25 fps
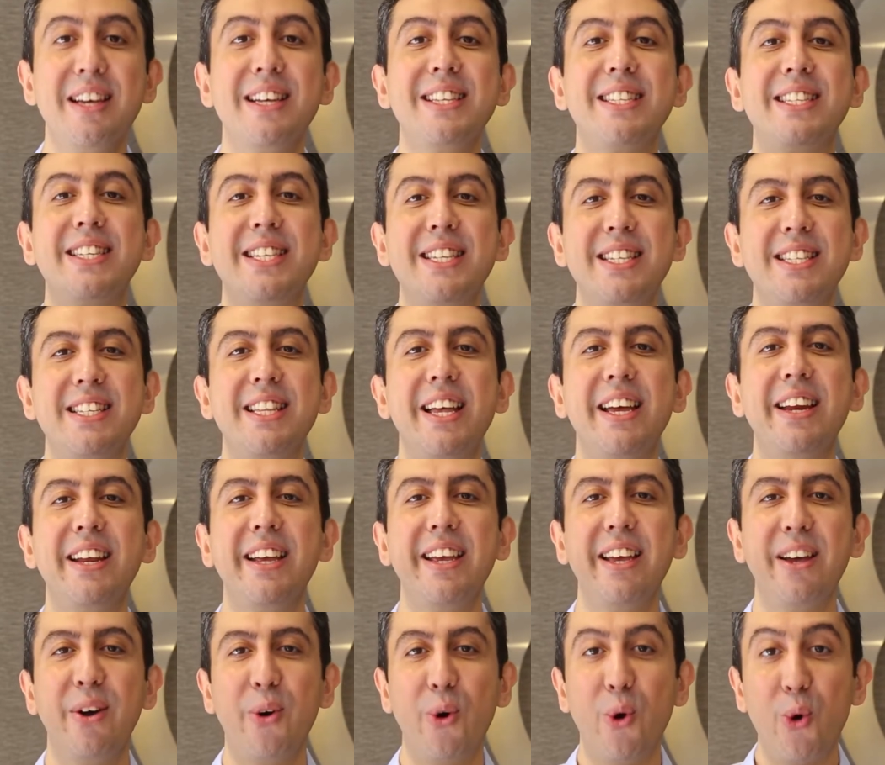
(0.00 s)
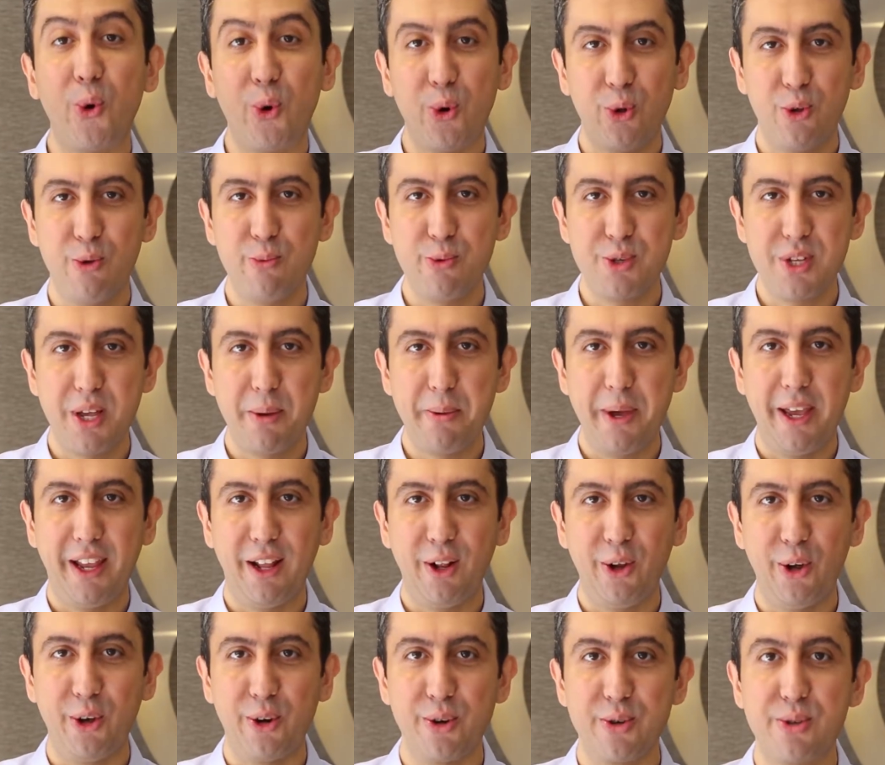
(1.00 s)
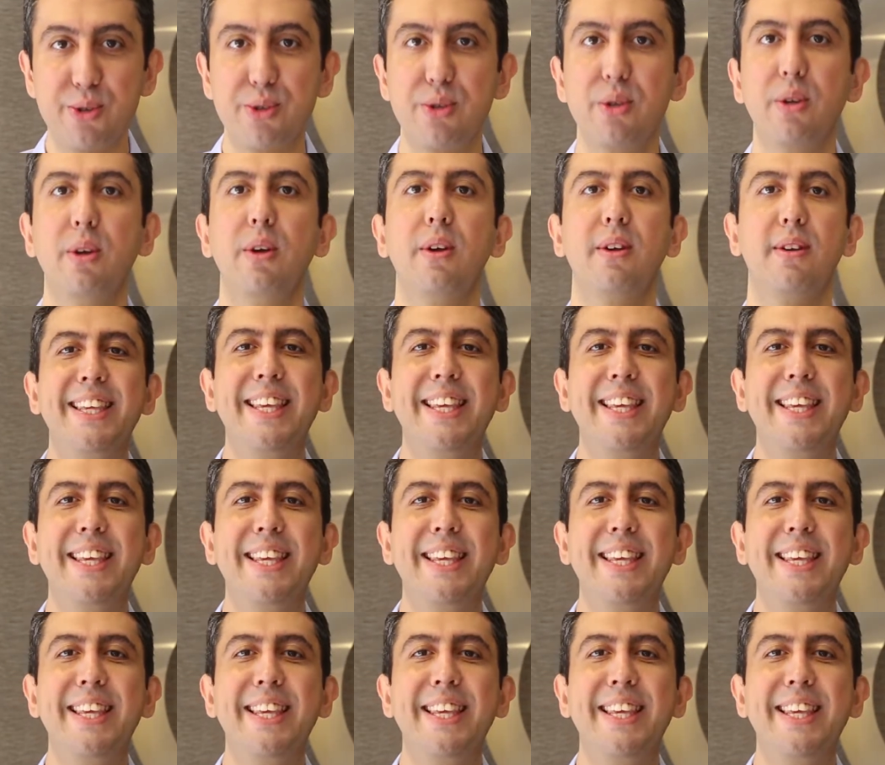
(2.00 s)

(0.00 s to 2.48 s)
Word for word: sizleri okulumuza bekliyoruz.